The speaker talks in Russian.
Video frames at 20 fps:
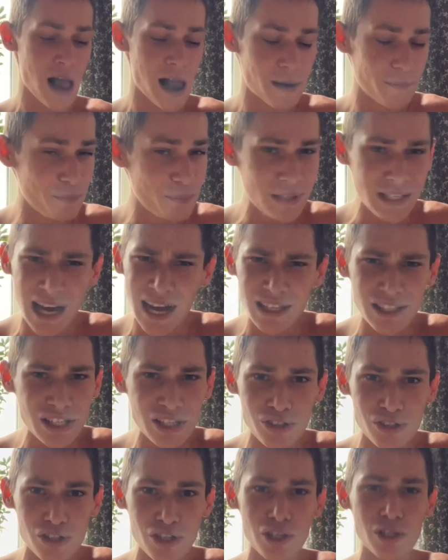Меня не
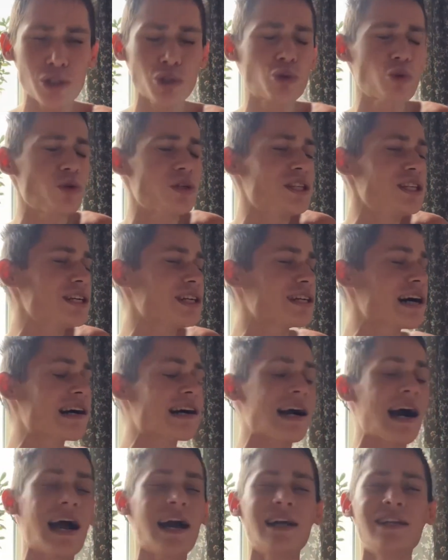интересует
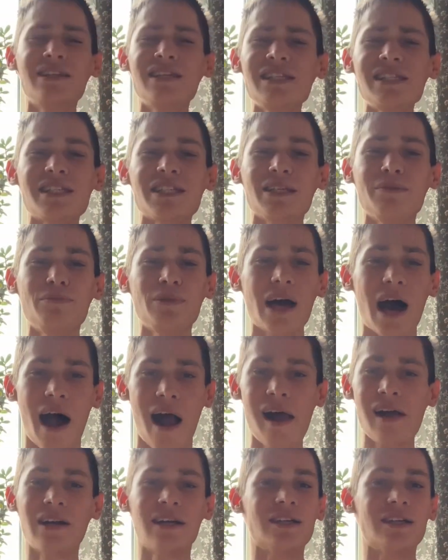никакая ни семья.